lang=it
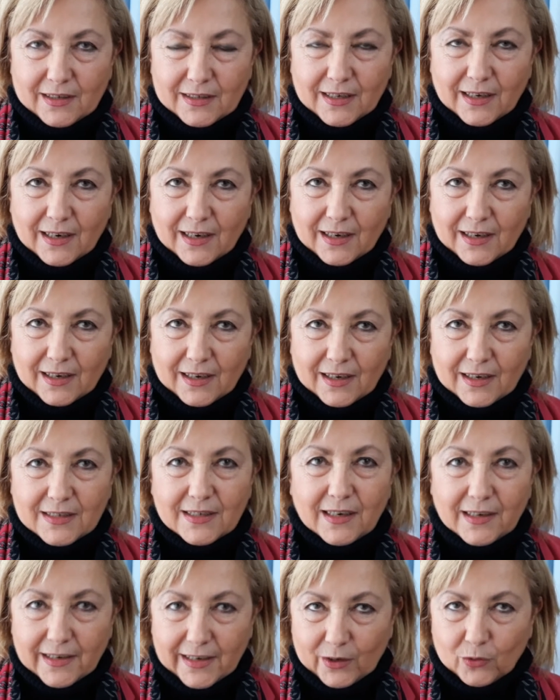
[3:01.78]
sarà
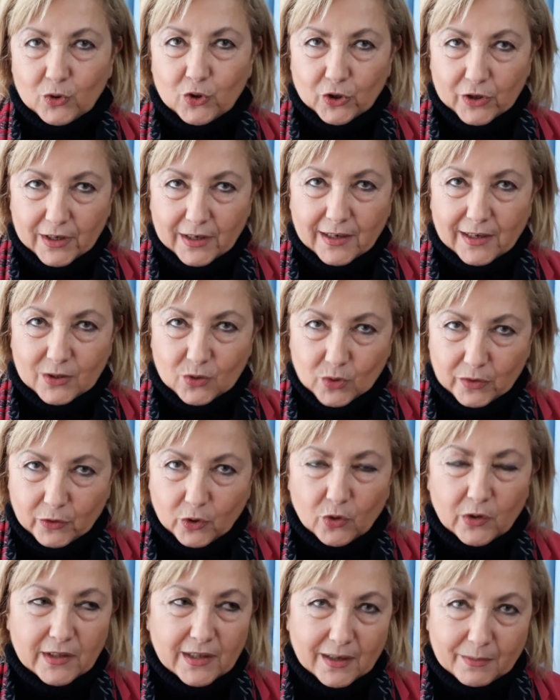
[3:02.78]
San Leucio che a sua
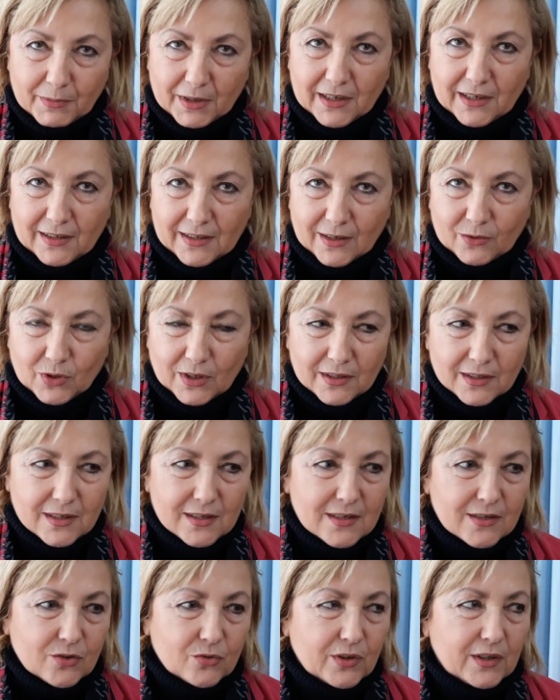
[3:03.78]
volta merita
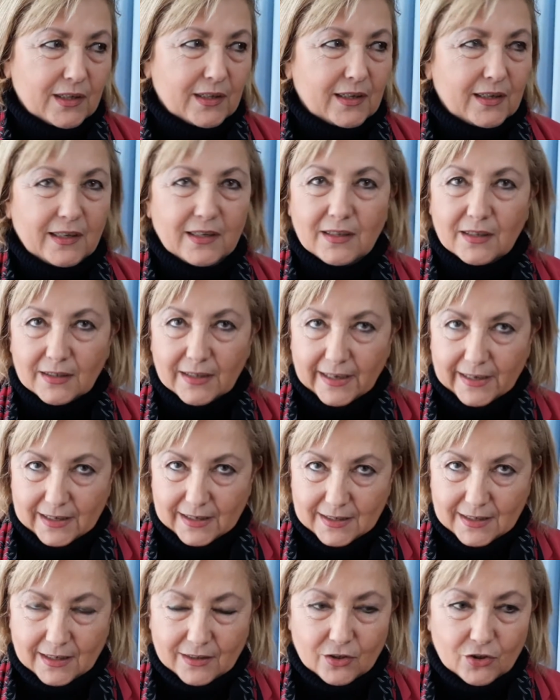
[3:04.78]
un'attenzione
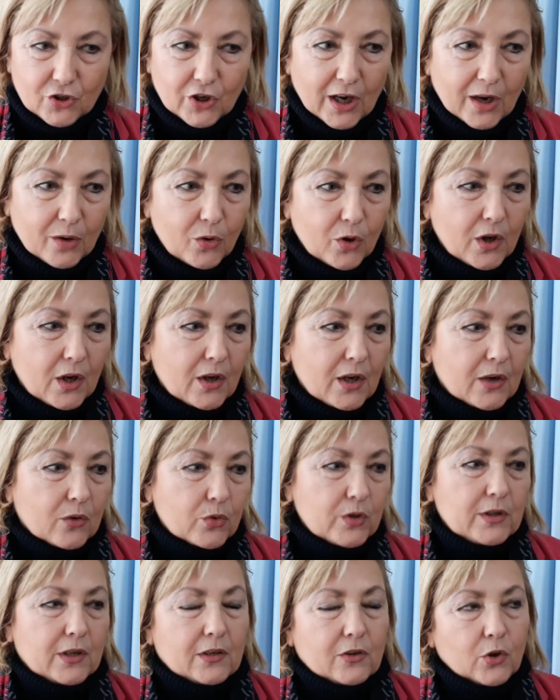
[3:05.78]
intensa diciamo.
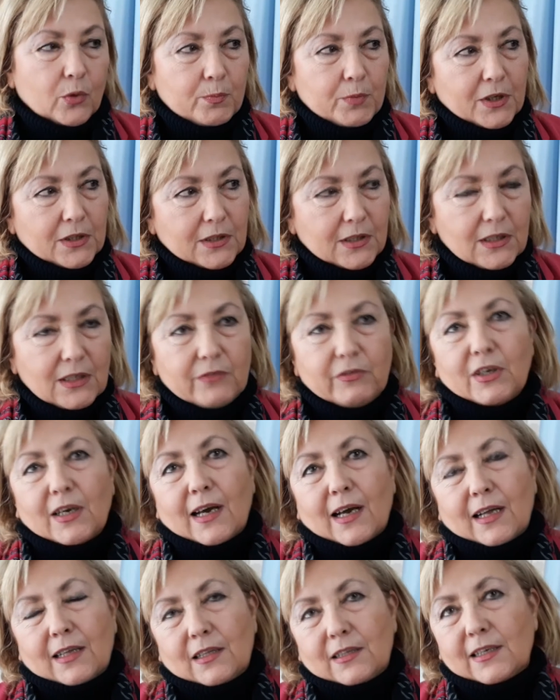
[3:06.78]
quindi gli obiettivi
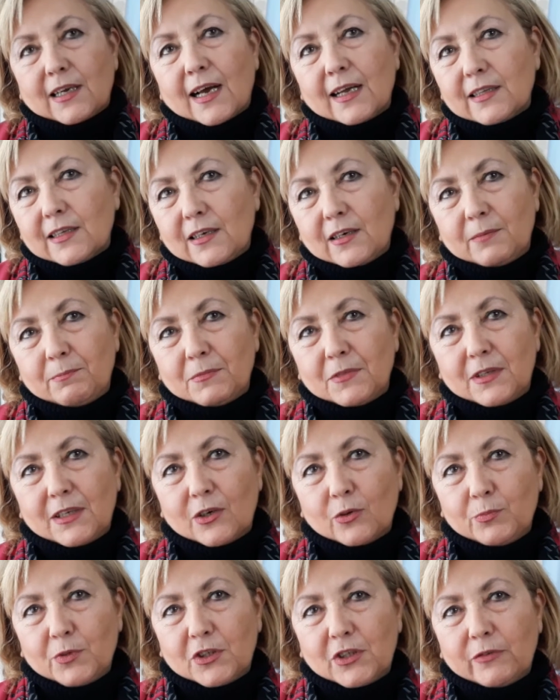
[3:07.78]
al di là del,
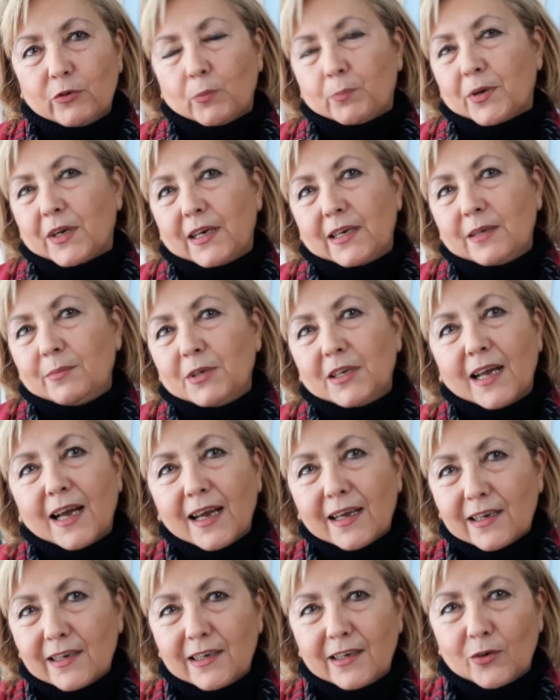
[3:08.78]
dell'obiettivo
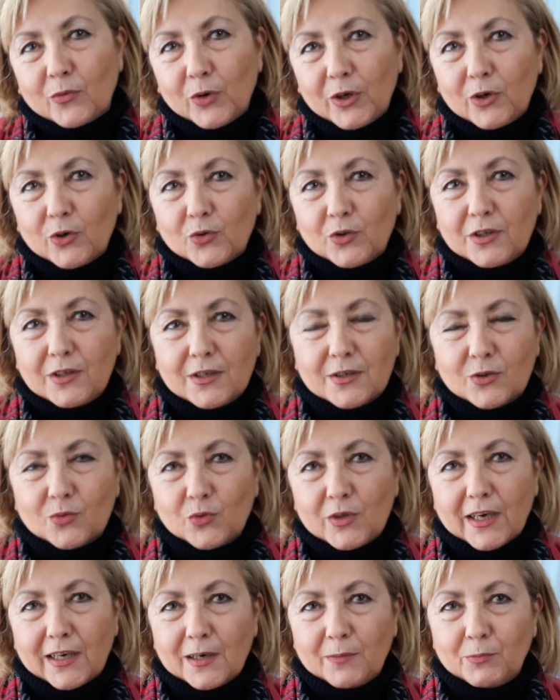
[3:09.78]
preliminare che è quello di
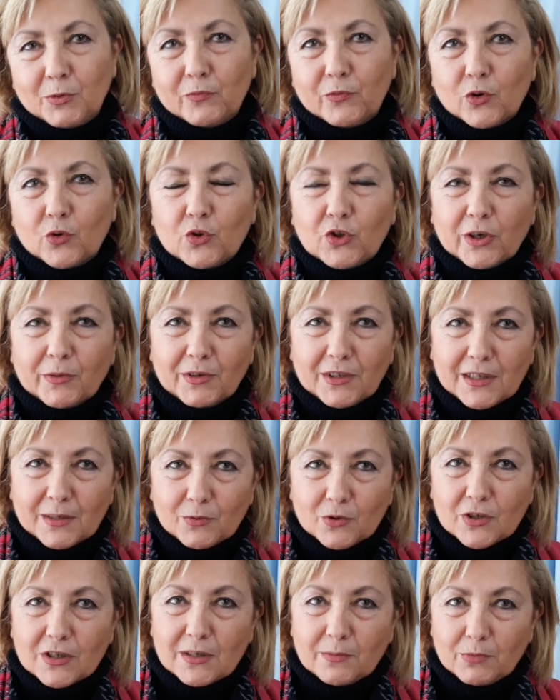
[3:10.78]
studiare il più velocemente
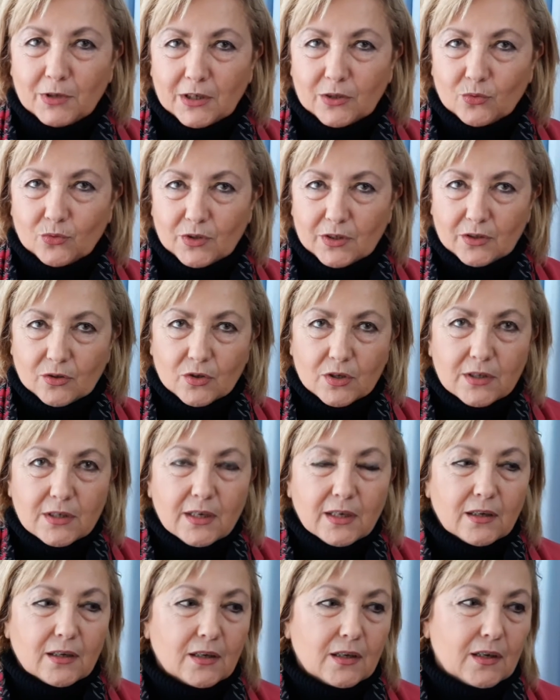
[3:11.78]
possibile tutti i
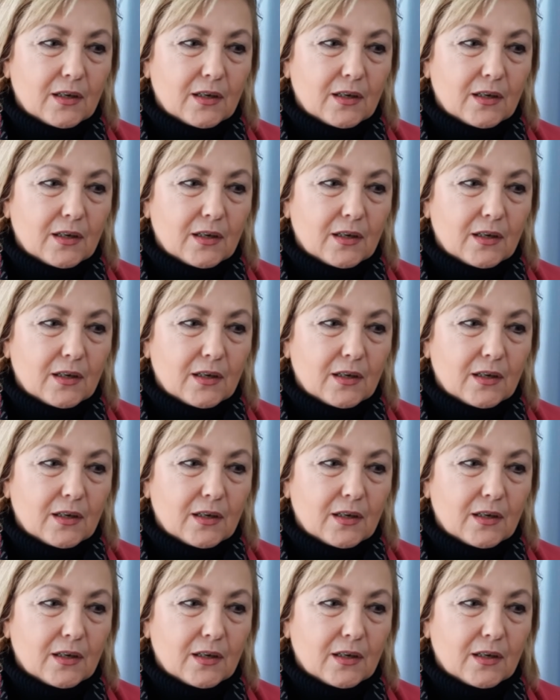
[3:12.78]
dossier